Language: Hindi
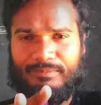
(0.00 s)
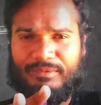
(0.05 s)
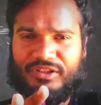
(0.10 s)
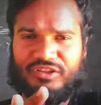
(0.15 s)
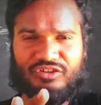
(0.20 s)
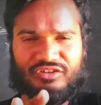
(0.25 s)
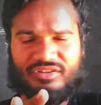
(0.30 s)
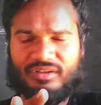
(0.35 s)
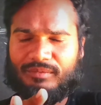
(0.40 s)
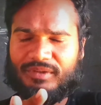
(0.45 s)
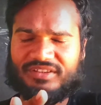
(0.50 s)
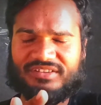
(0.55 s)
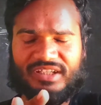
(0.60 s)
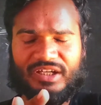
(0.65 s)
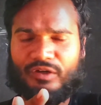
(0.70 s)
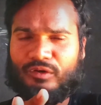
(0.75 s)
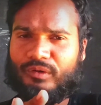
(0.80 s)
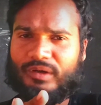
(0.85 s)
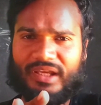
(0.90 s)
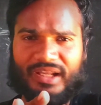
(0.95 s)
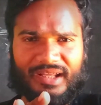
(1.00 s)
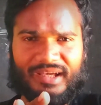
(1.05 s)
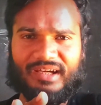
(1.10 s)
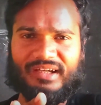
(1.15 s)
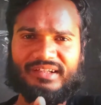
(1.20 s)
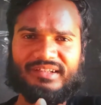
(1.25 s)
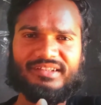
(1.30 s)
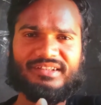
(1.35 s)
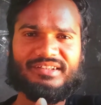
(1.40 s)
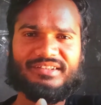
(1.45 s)
अभी तो समझ गए होंगे
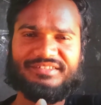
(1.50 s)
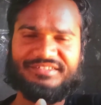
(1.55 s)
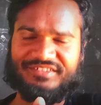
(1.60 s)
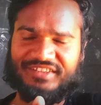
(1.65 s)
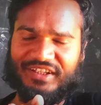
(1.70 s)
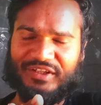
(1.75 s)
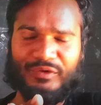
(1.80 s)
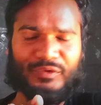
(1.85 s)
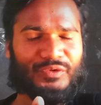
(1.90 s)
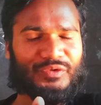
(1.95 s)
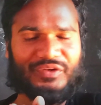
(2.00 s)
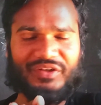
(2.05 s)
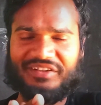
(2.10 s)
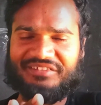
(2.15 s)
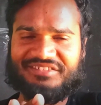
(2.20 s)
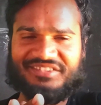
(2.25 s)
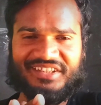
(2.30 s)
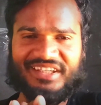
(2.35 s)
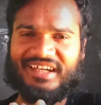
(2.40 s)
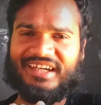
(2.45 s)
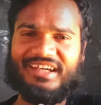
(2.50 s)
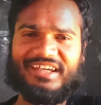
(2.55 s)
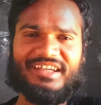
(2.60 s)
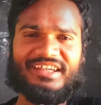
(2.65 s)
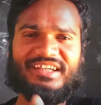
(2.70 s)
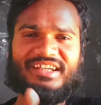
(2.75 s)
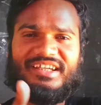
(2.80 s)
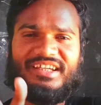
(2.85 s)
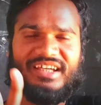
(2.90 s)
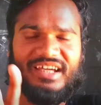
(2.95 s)
ना जेन्यून ट्रिक्स क्या है
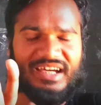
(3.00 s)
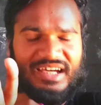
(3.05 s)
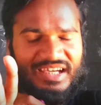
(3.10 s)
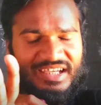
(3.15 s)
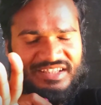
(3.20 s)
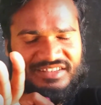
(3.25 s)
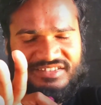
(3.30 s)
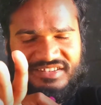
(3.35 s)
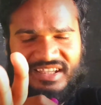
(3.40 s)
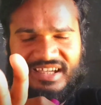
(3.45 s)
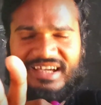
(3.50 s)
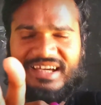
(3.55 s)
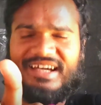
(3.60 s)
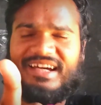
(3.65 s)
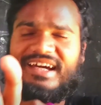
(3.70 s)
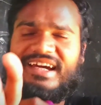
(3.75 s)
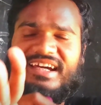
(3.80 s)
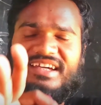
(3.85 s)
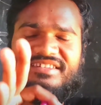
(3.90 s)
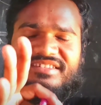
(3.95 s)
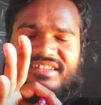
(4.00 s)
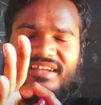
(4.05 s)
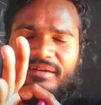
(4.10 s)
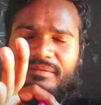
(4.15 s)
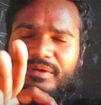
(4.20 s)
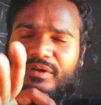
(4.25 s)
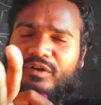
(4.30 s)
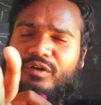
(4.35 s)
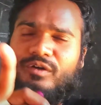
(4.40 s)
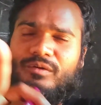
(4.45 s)
ऐसा ऐसा
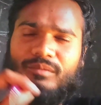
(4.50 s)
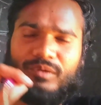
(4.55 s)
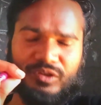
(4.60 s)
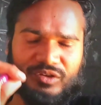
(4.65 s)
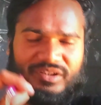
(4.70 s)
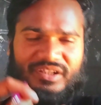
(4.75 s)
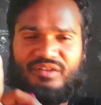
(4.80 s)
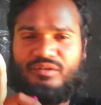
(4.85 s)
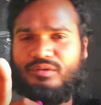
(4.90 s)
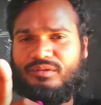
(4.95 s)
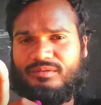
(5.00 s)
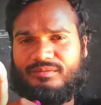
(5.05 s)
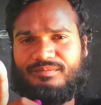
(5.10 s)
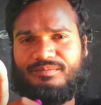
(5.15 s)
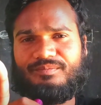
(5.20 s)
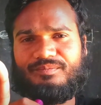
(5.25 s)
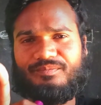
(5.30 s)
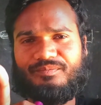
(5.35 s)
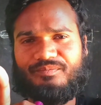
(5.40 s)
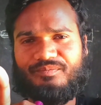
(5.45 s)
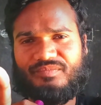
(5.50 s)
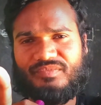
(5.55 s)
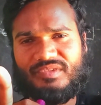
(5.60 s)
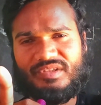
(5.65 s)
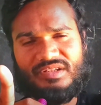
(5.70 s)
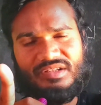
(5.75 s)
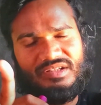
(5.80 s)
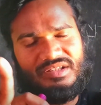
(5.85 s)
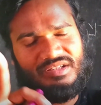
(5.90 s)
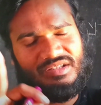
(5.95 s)
वीडियो मत देखो
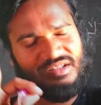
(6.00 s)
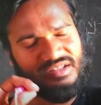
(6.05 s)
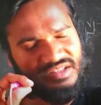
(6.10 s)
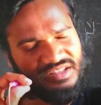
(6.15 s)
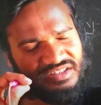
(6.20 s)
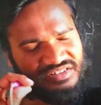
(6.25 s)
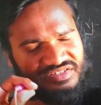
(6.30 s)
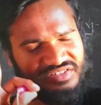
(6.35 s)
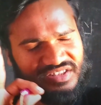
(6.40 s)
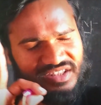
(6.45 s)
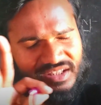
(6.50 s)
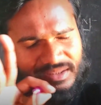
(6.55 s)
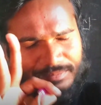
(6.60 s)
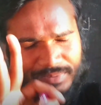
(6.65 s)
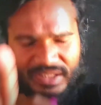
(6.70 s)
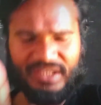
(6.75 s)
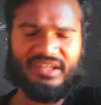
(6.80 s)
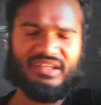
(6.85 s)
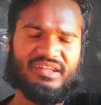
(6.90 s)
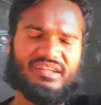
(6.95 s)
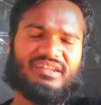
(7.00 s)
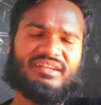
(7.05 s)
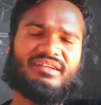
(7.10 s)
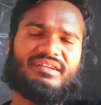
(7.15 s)
किसी भी